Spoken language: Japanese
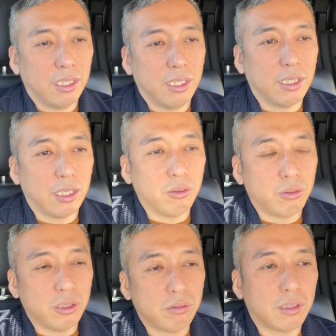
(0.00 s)
がよ
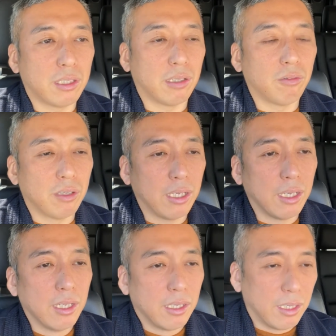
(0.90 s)
く言ってたのが、
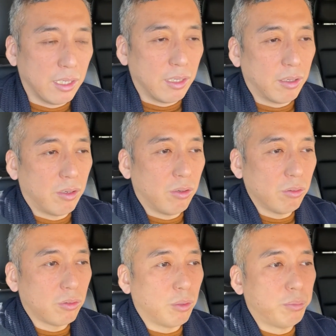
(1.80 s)
あ
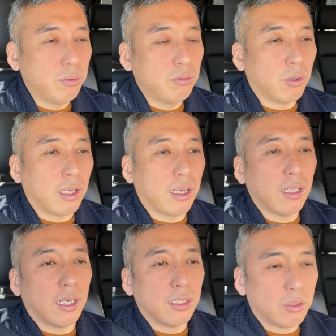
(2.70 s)
本当文を書け
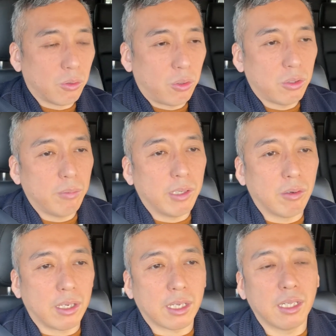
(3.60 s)
ない人、言葉を
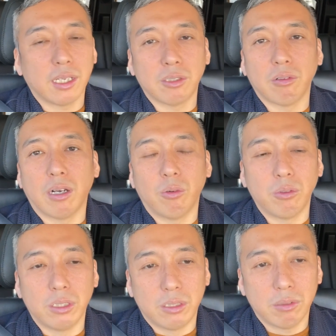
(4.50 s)
書けない人が
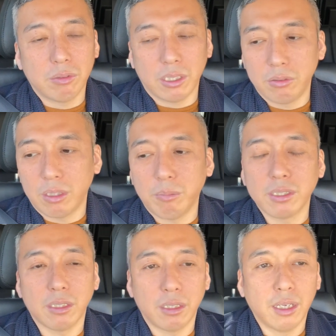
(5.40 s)
多いっていうのは言ってま
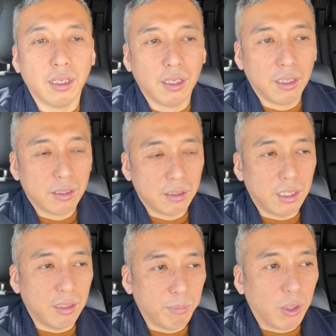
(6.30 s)
したね。
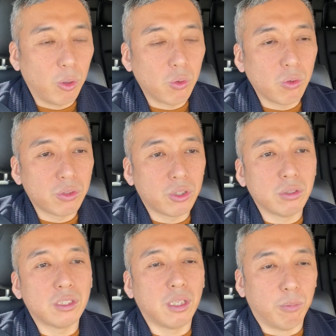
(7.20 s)
で、まあ、報告書
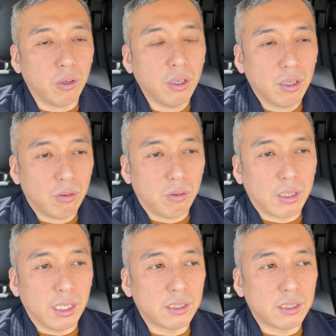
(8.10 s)
にしても、会